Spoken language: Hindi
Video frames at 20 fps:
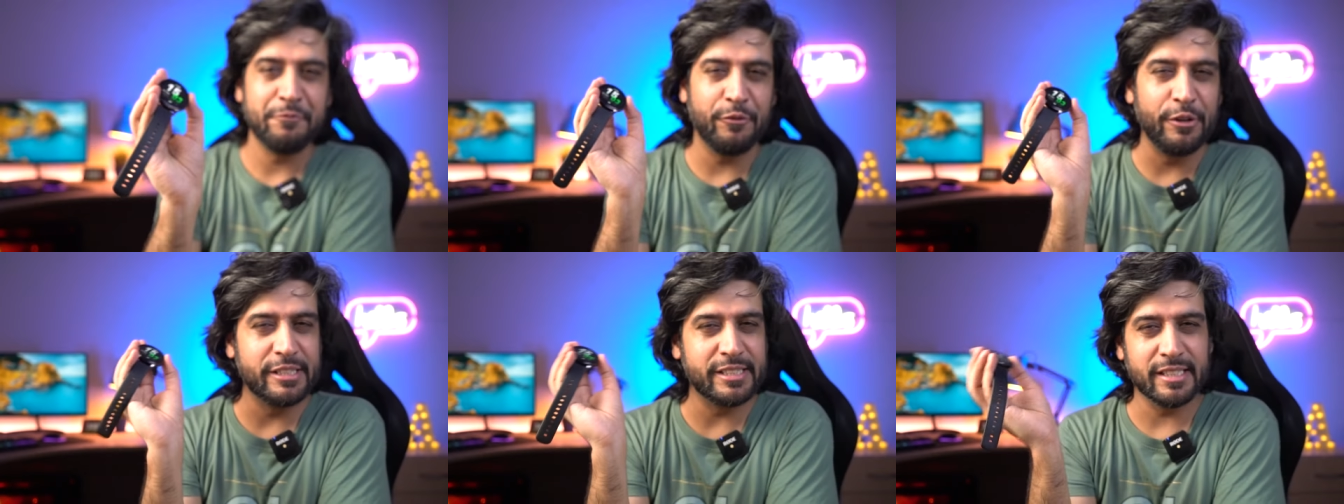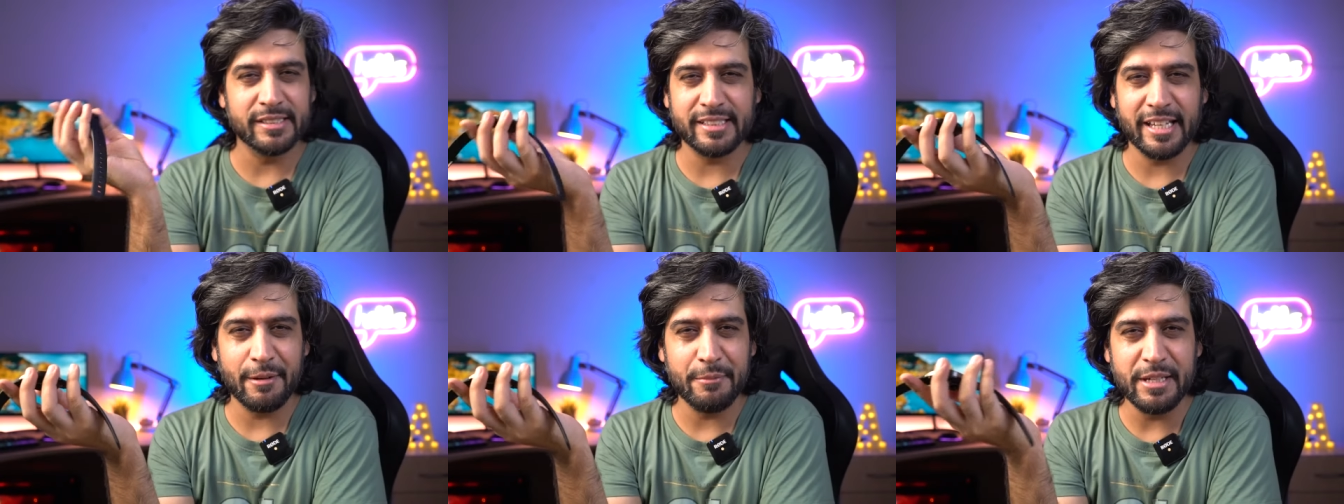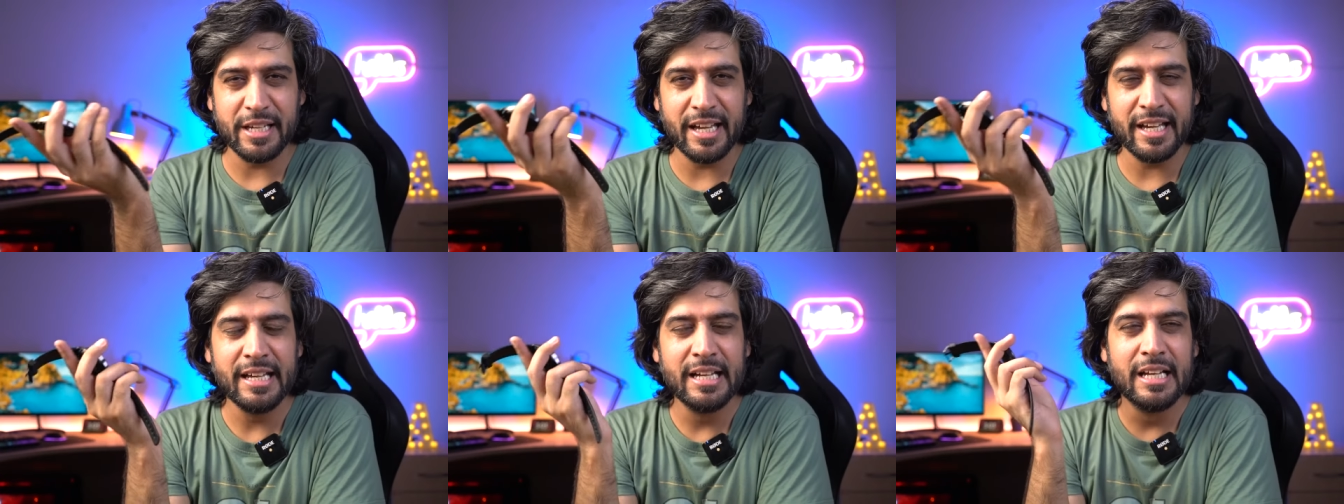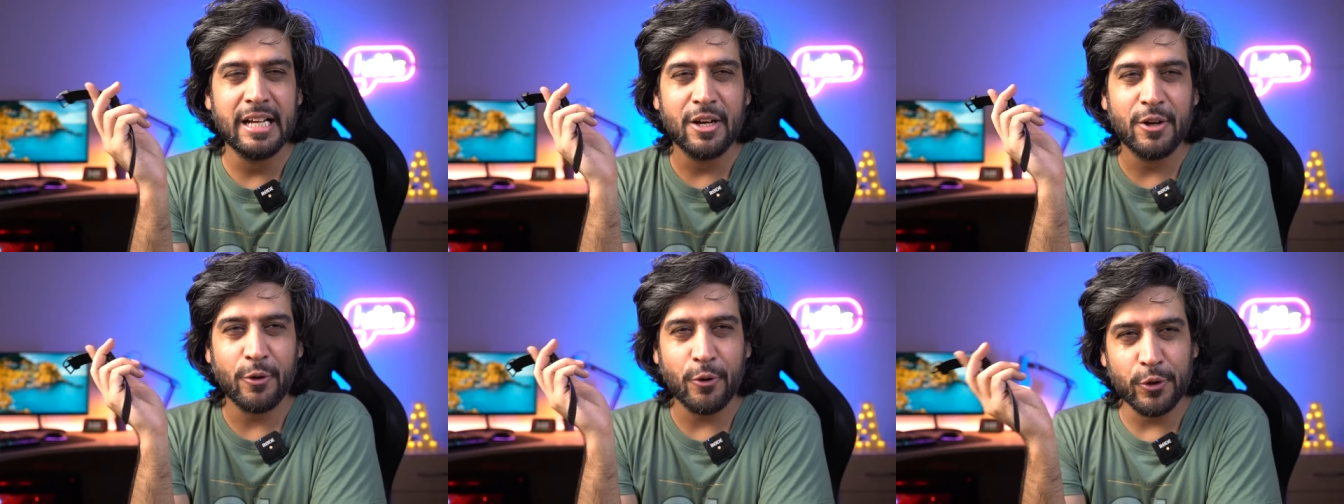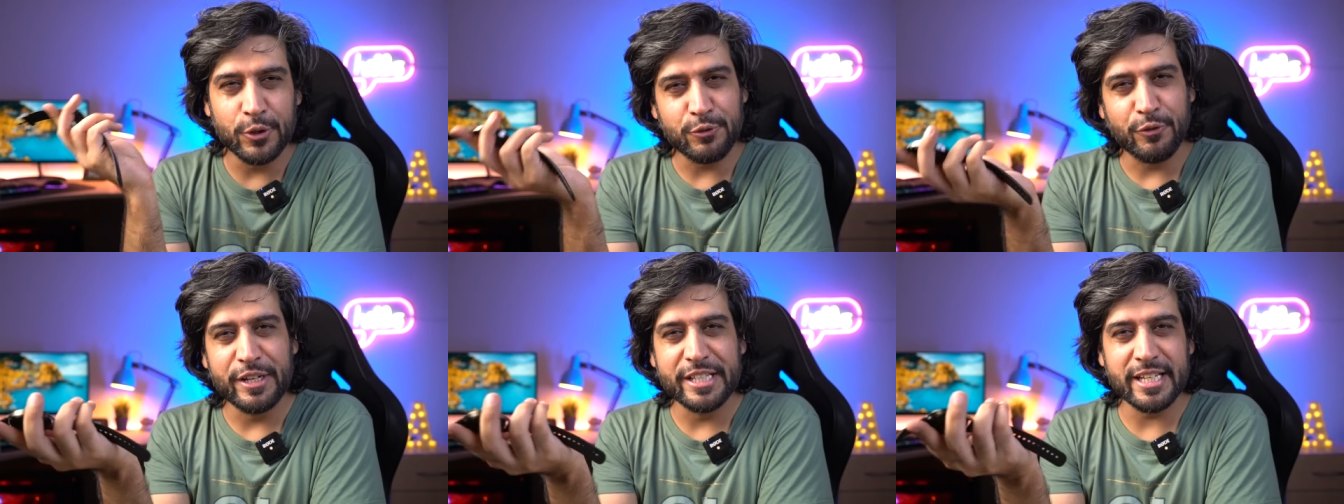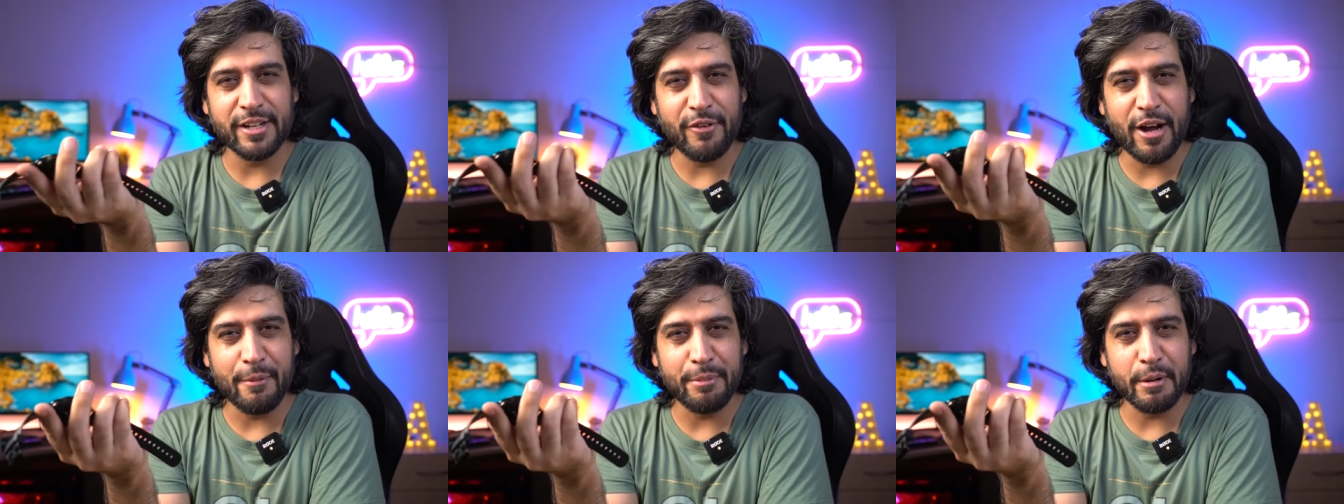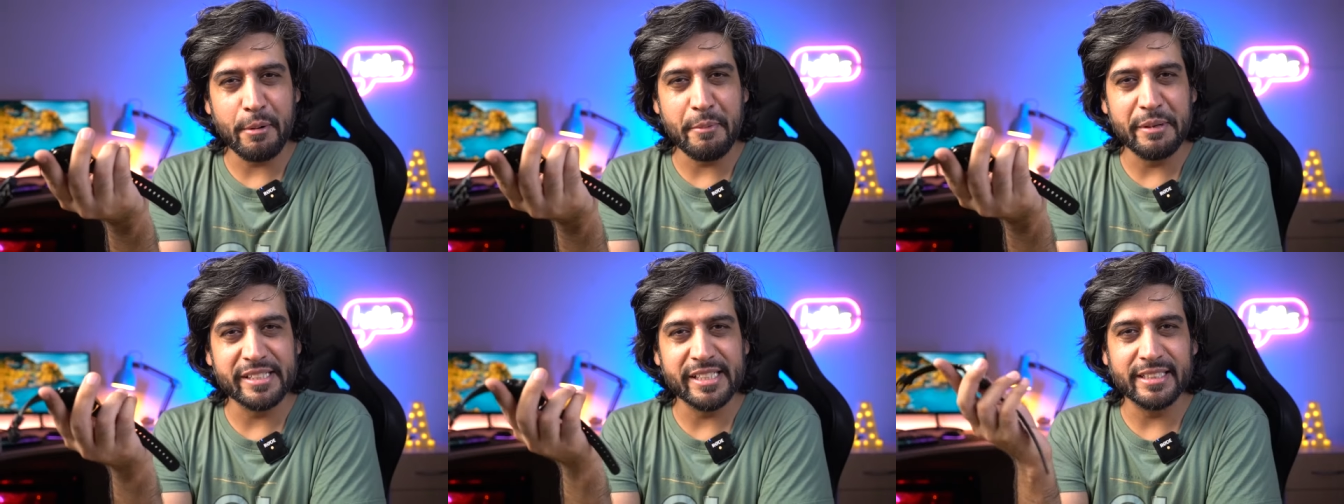फीचर सेम ही है कुछ फीचर वहाँ
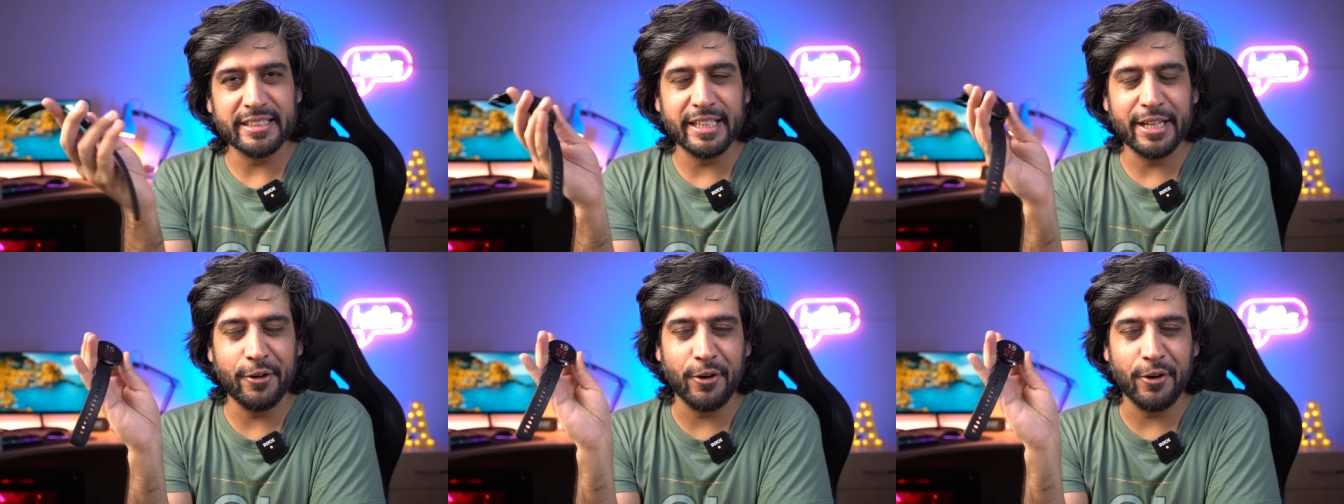पर भी मिसिंग थे